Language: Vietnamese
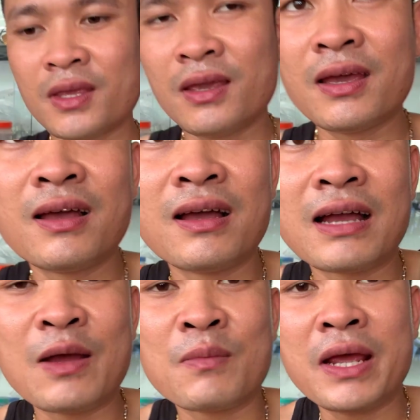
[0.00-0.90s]
thì à,
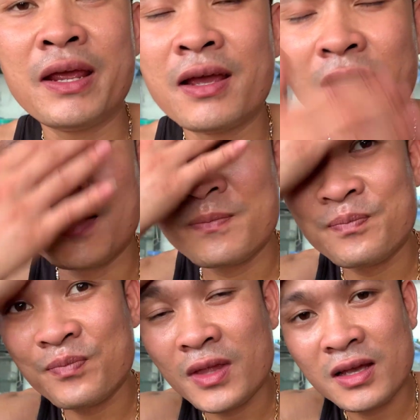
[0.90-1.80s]
ngày hôm nay uh,
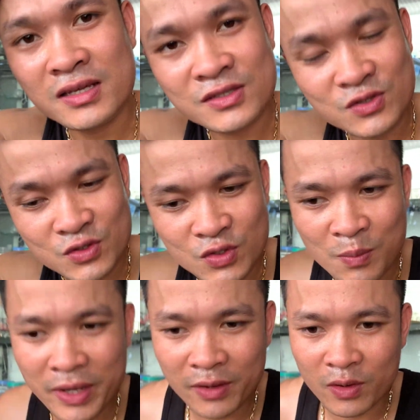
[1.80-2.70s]
um, ờ,
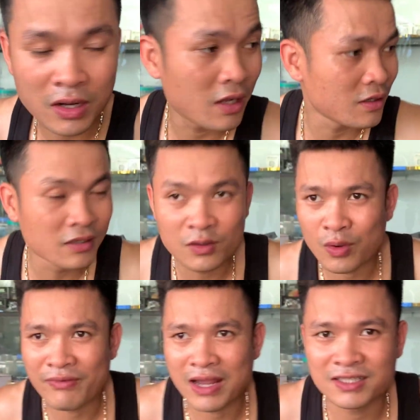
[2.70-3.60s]
số mình gọi là đừng đừng
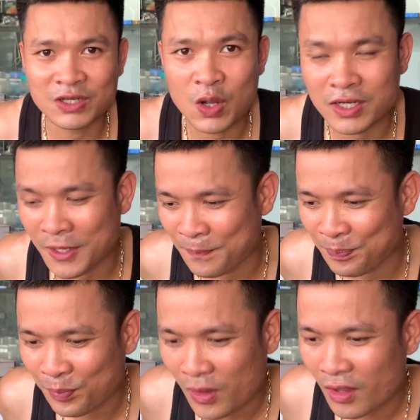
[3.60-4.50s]
quay vào hai đứa cho con nhá
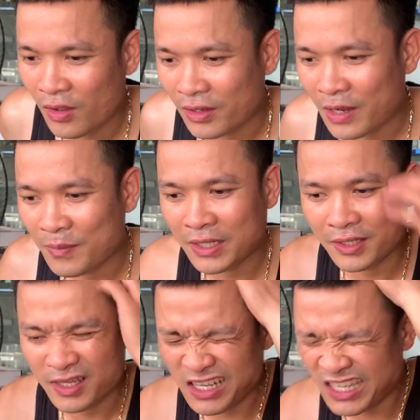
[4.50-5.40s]
ngày hôm nay
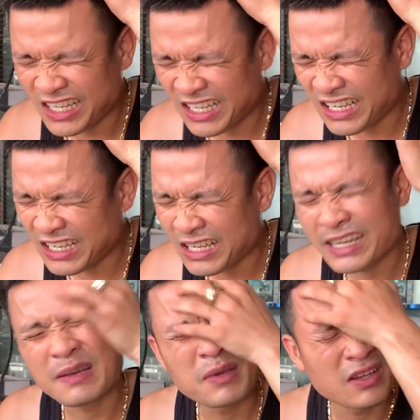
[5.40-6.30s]
thì uh,
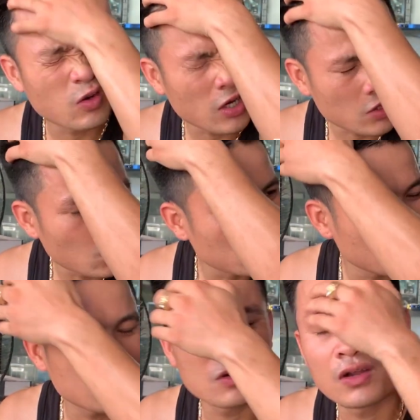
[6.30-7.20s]
anh em mình gọi là tổ
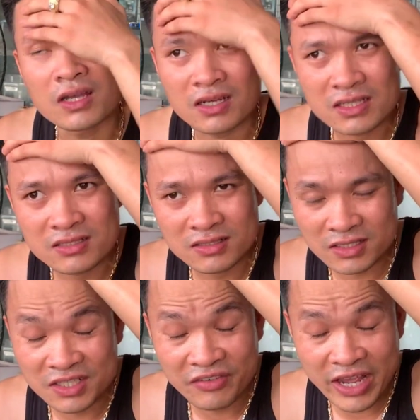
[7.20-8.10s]
chức gọi là cái sự
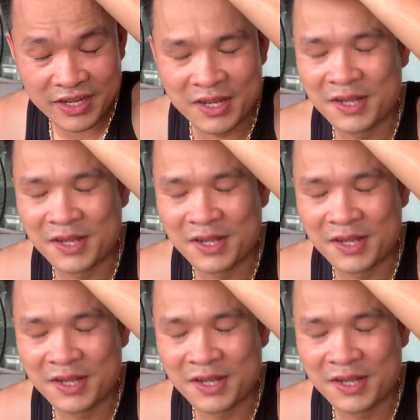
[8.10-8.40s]
event